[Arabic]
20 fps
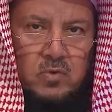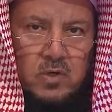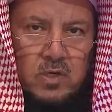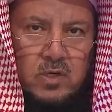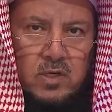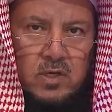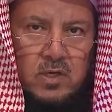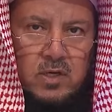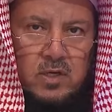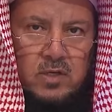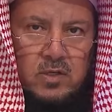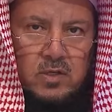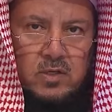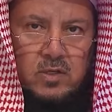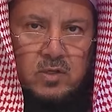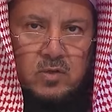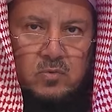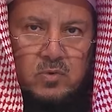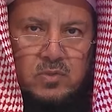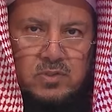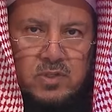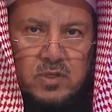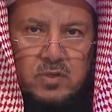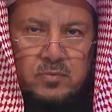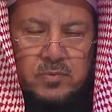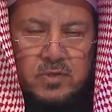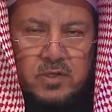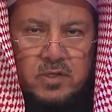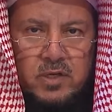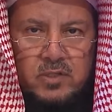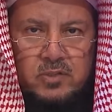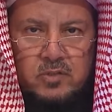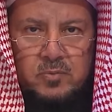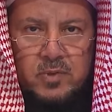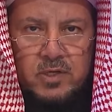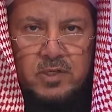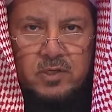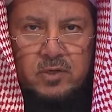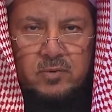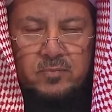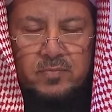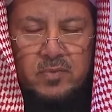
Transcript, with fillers: وعلى آله وصحبه أجمعين